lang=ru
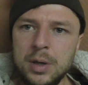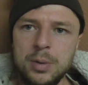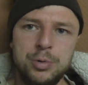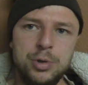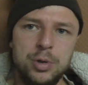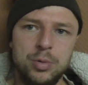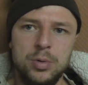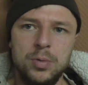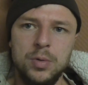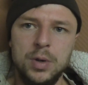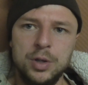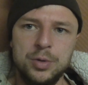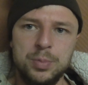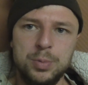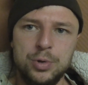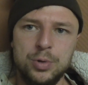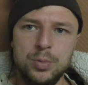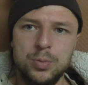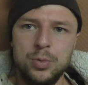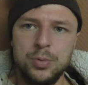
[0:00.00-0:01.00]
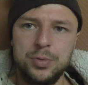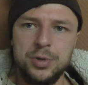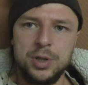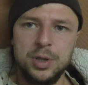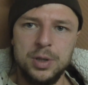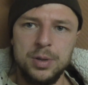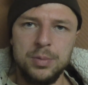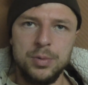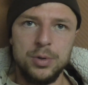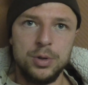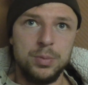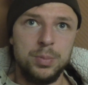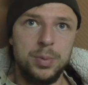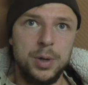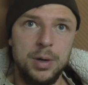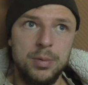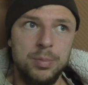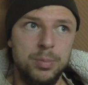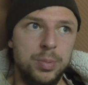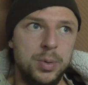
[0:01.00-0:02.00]
Я вообще удивляюсь, почему все вот
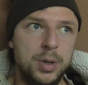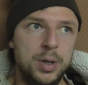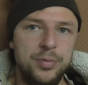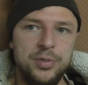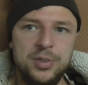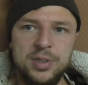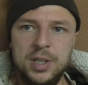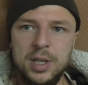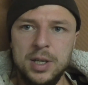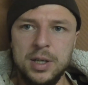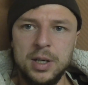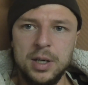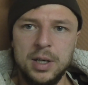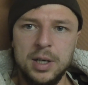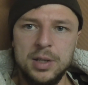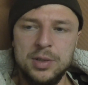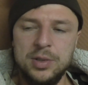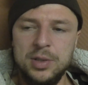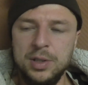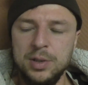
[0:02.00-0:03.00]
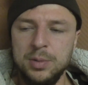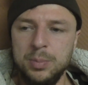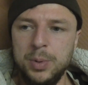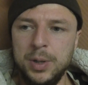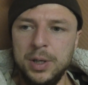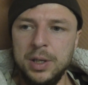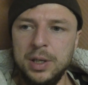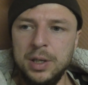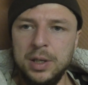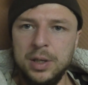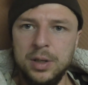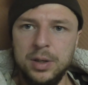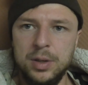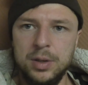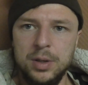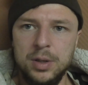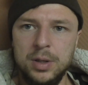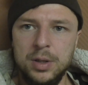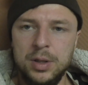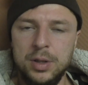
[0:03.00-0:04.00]
прям все как один
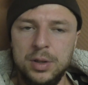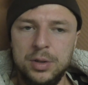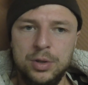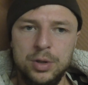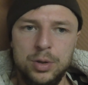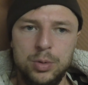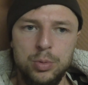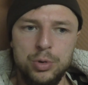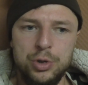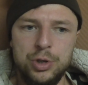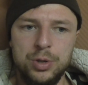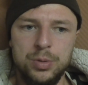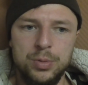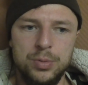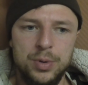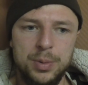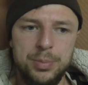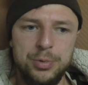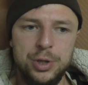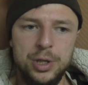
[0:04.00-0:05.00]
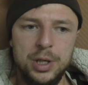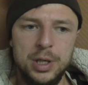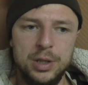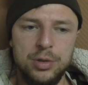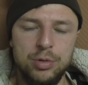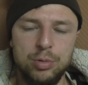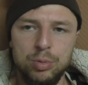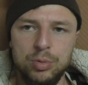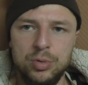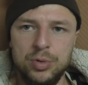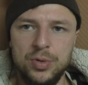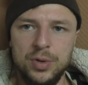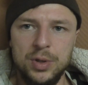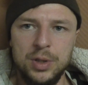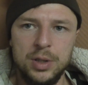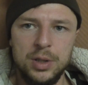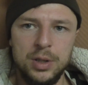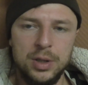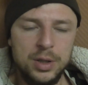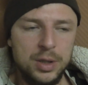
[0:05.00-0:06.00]
при э, текучем вообще
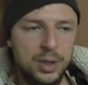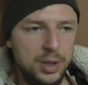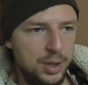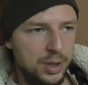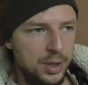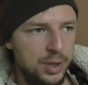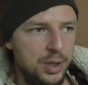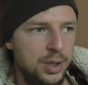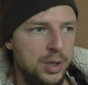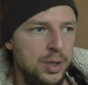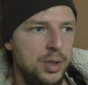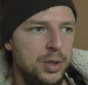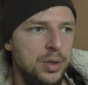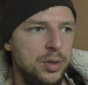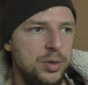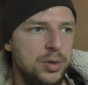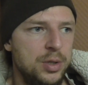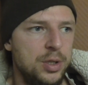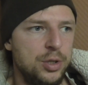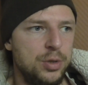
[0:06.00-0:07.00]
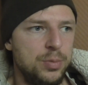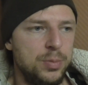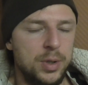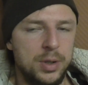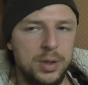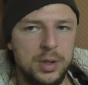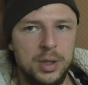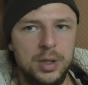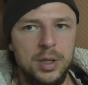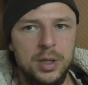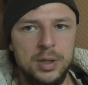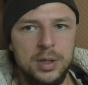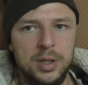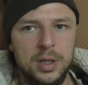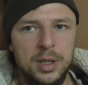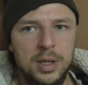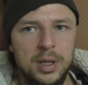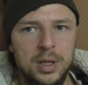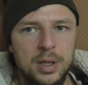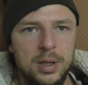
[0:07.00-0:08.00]
отсутствии, скажем так,
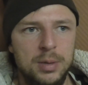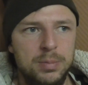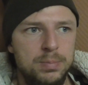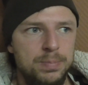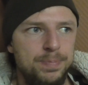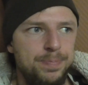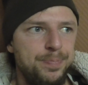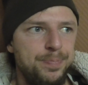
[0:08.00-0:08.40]
каких-то